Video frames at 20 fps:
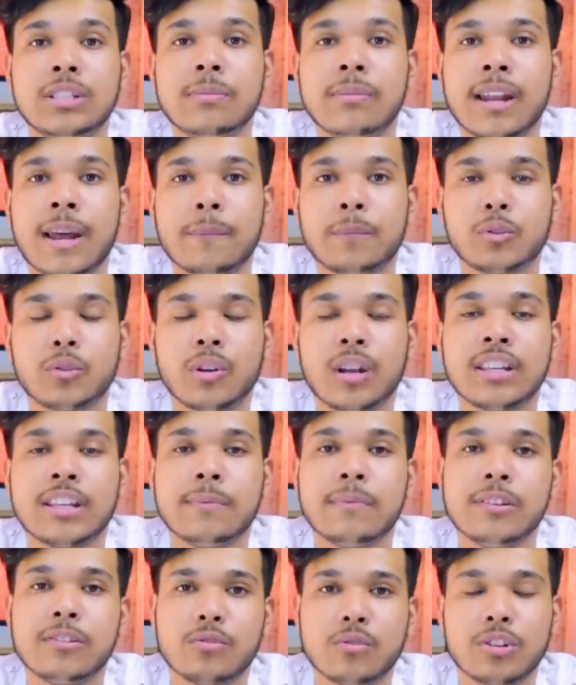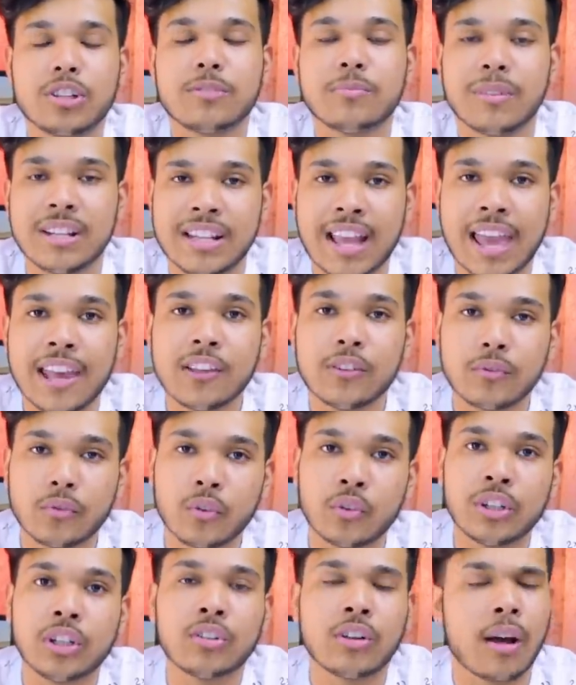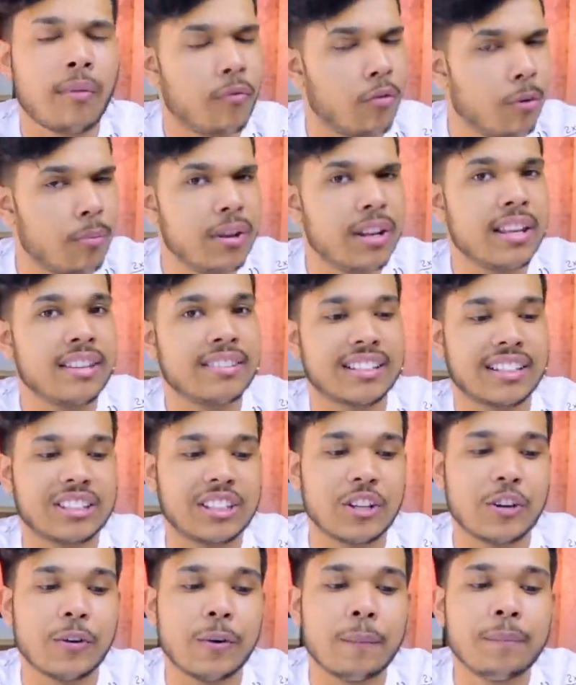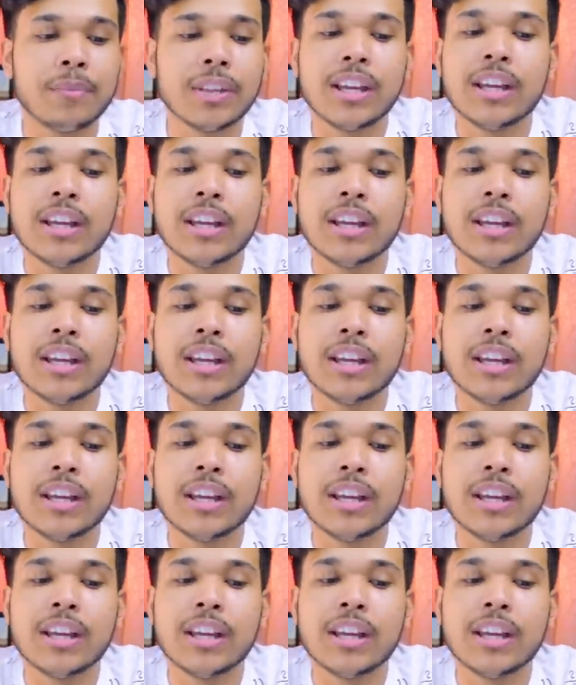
जी रैम सोलह स्टोरेज मिल जाएगी इस फोन की तो आप वो भी ले सकते हो